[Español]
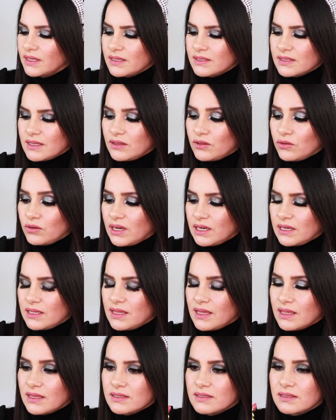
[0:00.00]
Esta
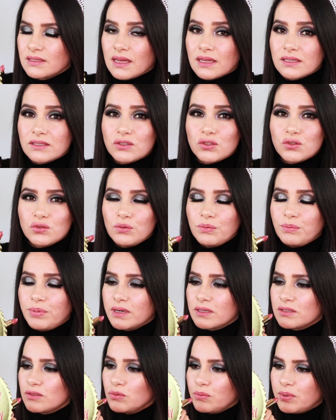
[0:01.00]
tonalidad está
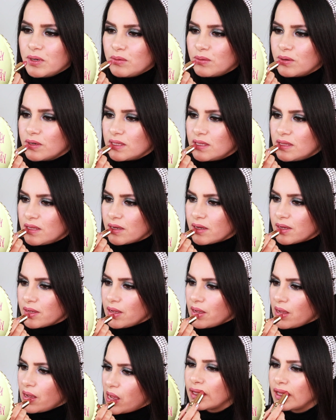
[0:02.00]
súper, súper bonita,
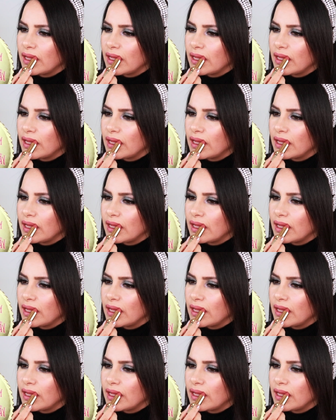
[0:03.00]
¿eh?